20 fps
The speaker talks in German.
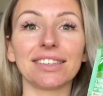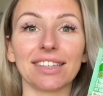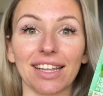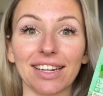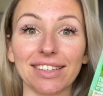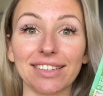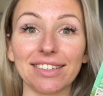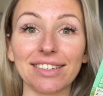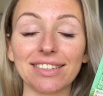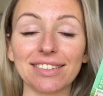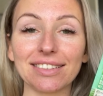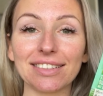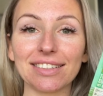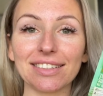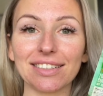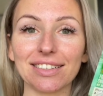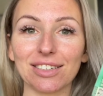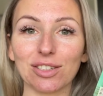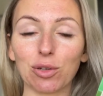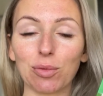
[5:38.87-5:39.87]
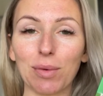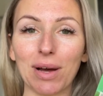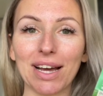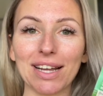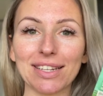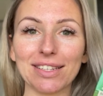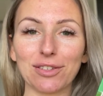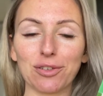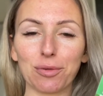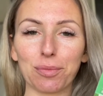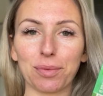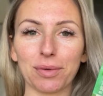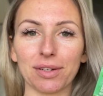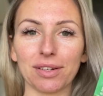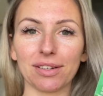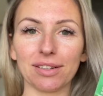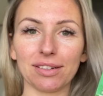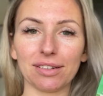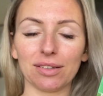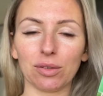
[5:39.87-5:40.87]
Denn diese
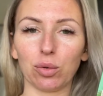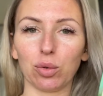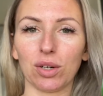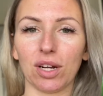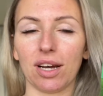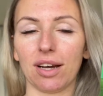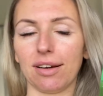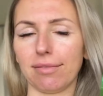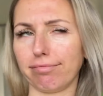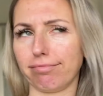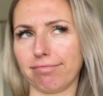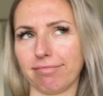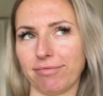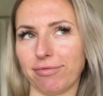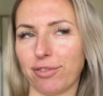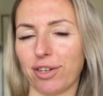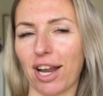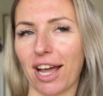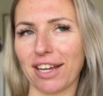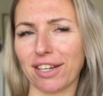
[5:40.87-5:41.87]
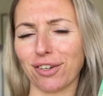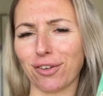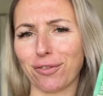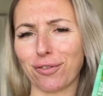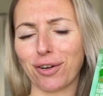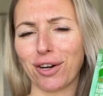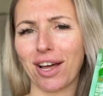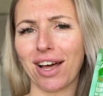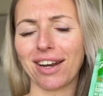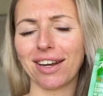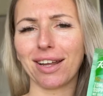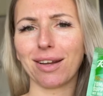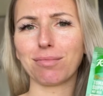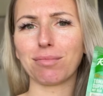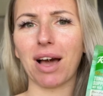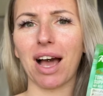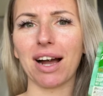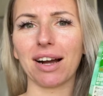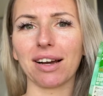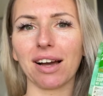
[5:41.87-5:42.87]
Tomatensuppe oder vielleicht auch von einer anderen
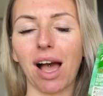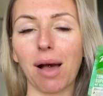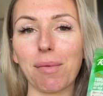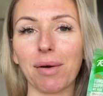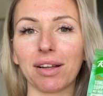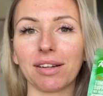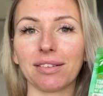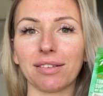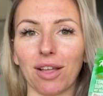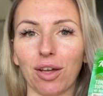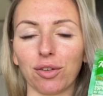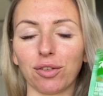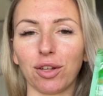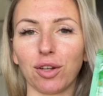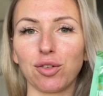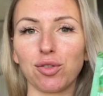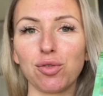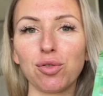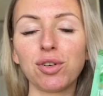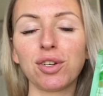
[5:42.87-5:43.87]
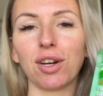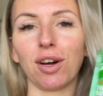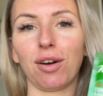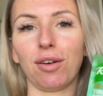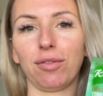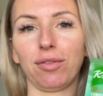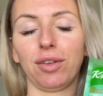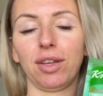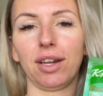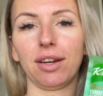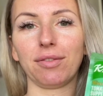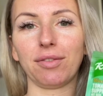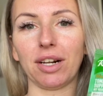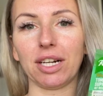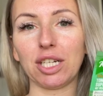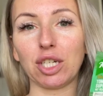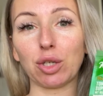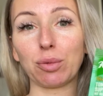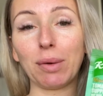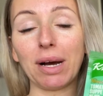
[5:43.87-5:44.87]
Marke, aber aus der Tüte auf jeden Fall,
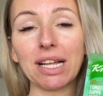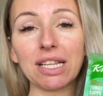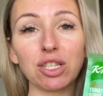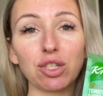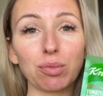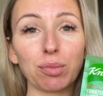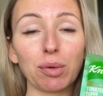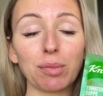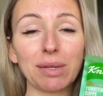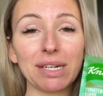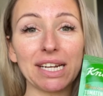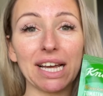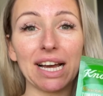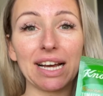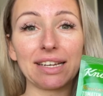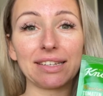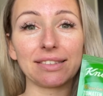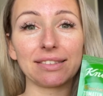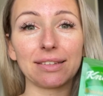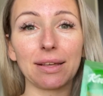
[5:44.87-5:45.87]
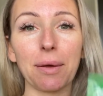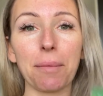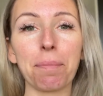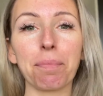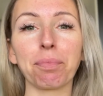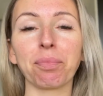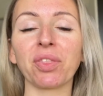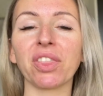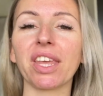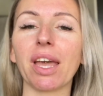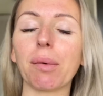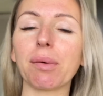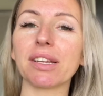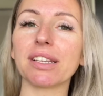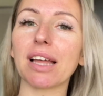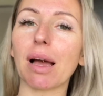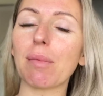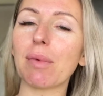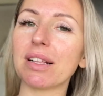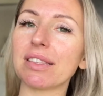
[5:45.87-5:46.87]
die Tomatensuppe mit Reis. Die habe ich
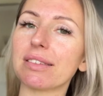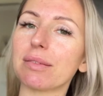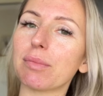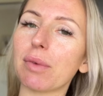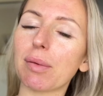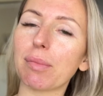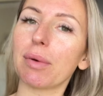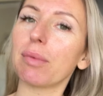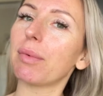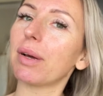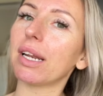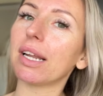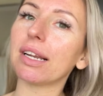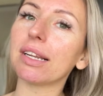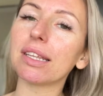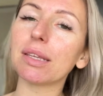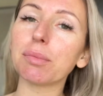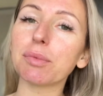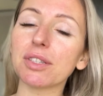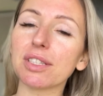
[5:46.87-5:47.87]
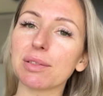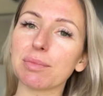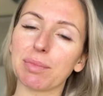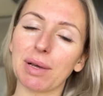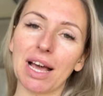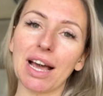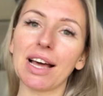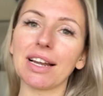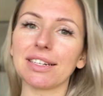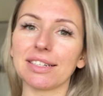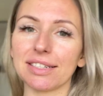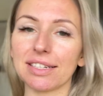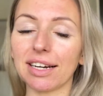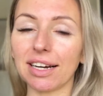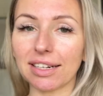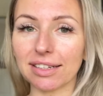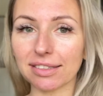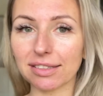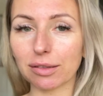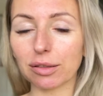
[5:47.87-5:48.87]
damals immer bei meiner liebsten
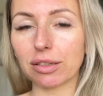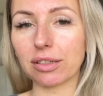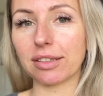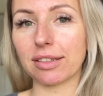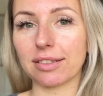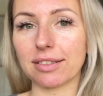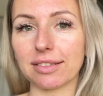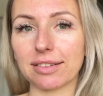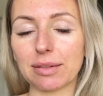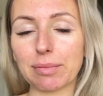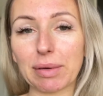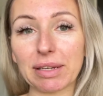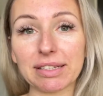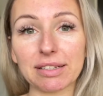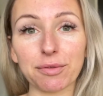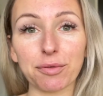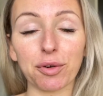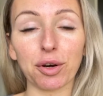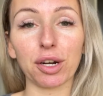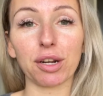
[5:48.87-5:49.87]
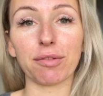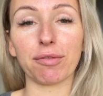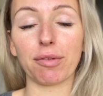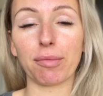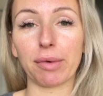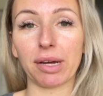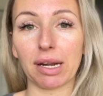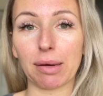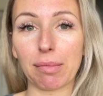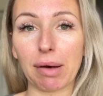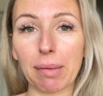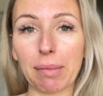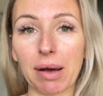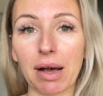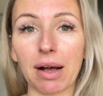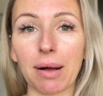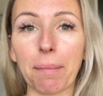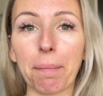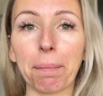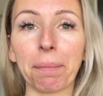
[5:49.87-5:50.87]
Patentante, das ist die beste Freundin von meiner
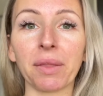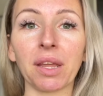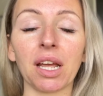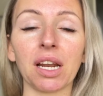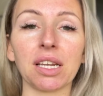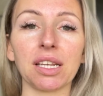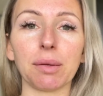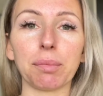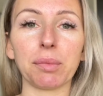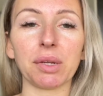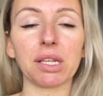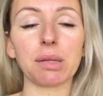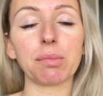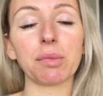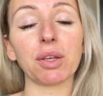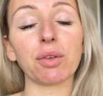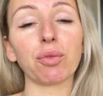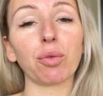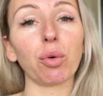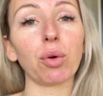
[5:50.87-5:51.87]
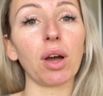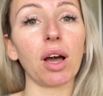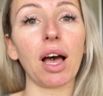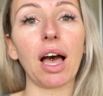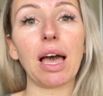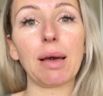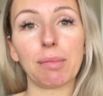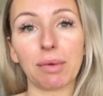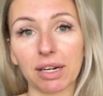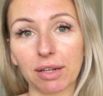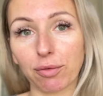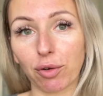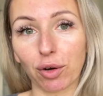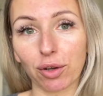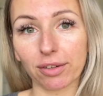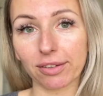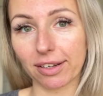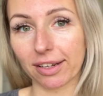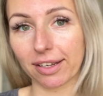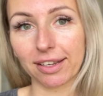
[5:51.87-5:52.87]
Mama, die hat mich nämlich früher einmal die Woche
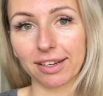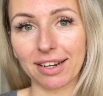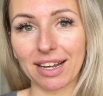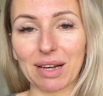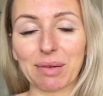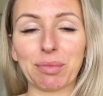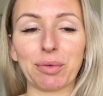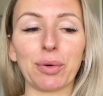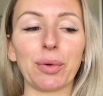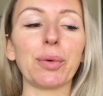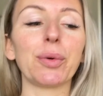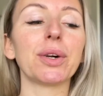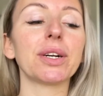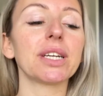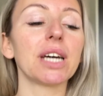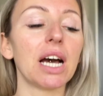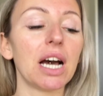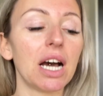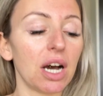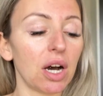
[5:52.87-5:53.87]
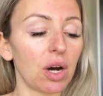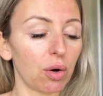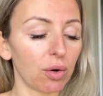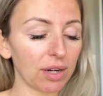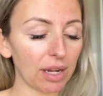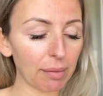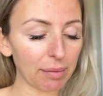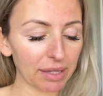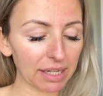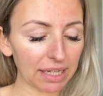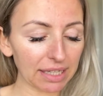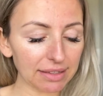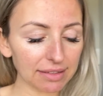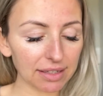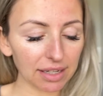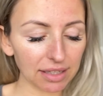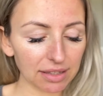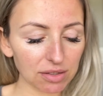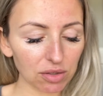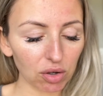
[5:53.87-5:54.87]
aus der Kita abgeholt und da habe ich ganz,
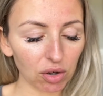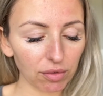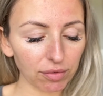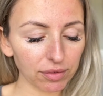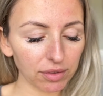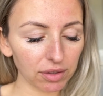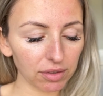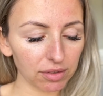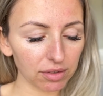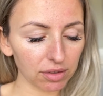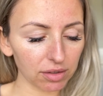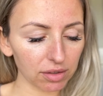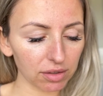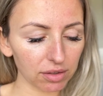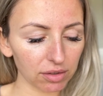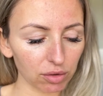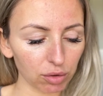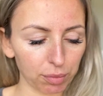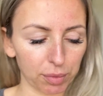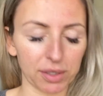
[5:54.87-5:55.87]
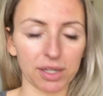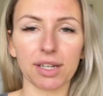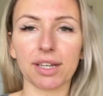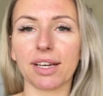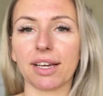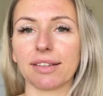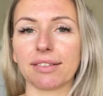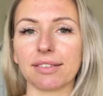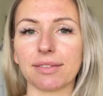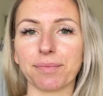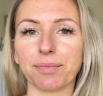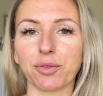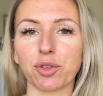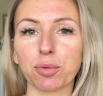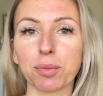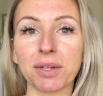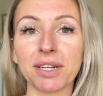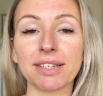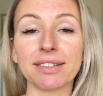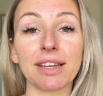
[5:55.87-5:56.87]
ganz oft diese Suppe gegessen.
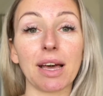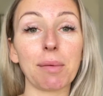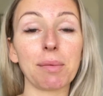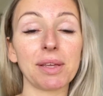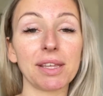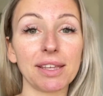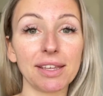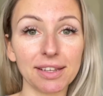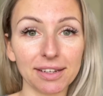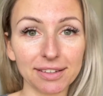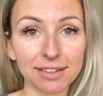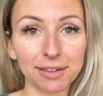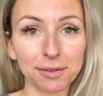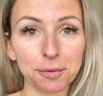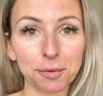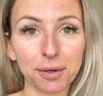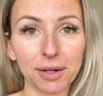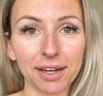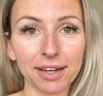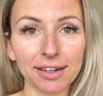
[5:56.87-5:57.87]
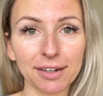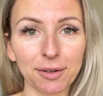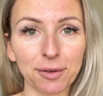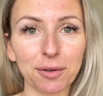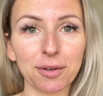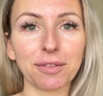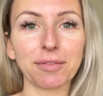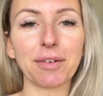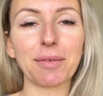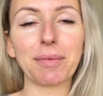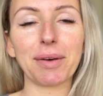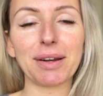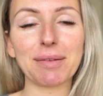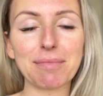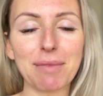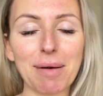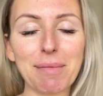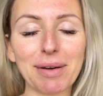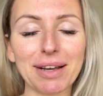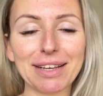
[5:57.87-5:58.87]
Zumindest habe ich das so in Erinnerung. Wenn meine
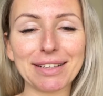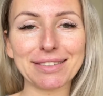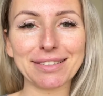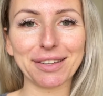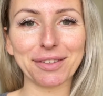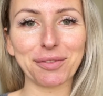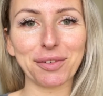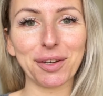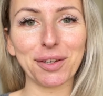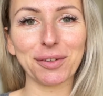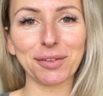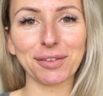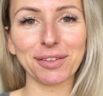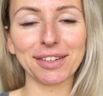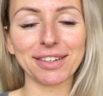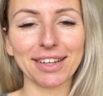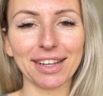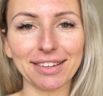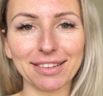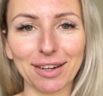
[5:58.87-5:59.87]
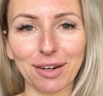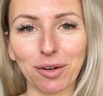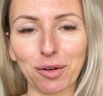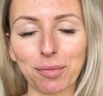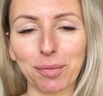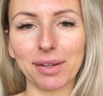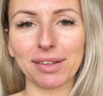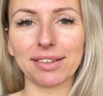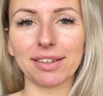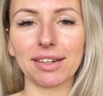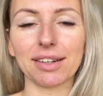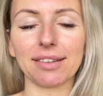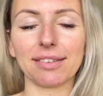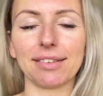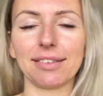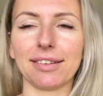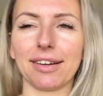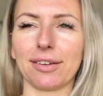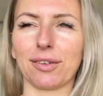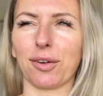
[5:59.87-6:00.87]
Mama jetzt das Video sieht, kann es natürlich passieren, dass
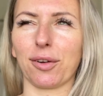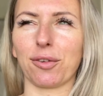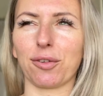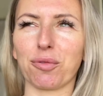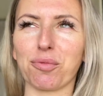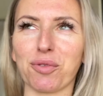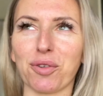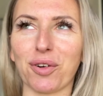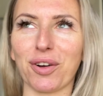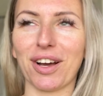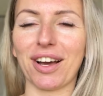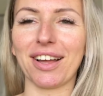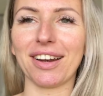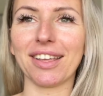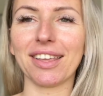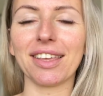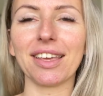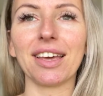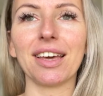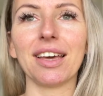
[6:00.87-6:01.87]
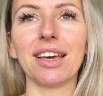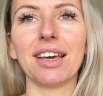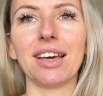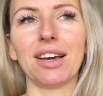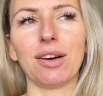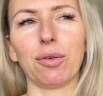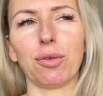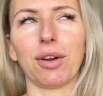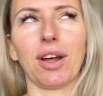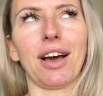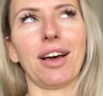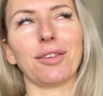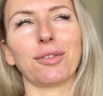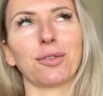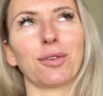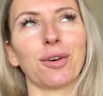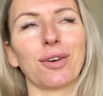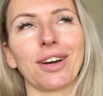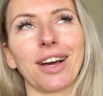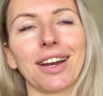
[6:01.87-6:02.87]
sie sagt, ja stimmt doch gar nicht oder hast du
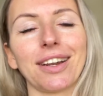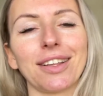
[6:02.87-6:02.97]
doch gar